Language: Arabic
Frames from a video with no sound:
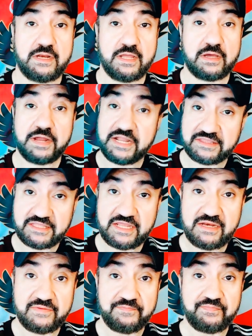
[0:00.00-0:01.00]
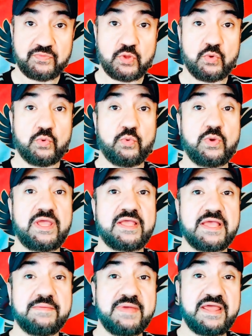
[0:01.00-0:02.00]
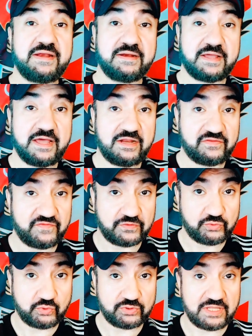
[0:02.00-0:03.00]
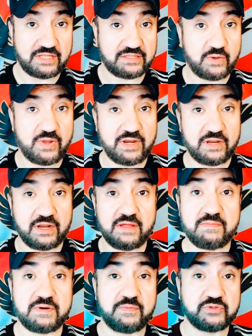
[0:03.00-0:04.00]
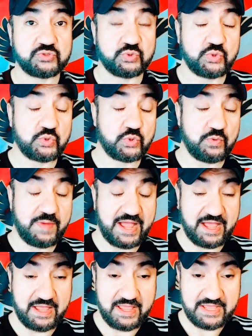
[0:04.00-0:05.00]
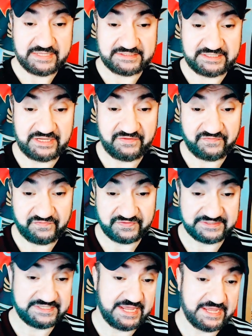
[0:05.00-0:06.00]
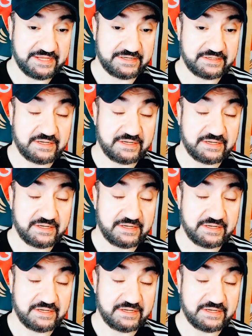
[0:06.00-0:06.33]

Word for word: قناة 10 وكمان خالد فطوطة تولى الأمر بظهوره مع سيف زاهر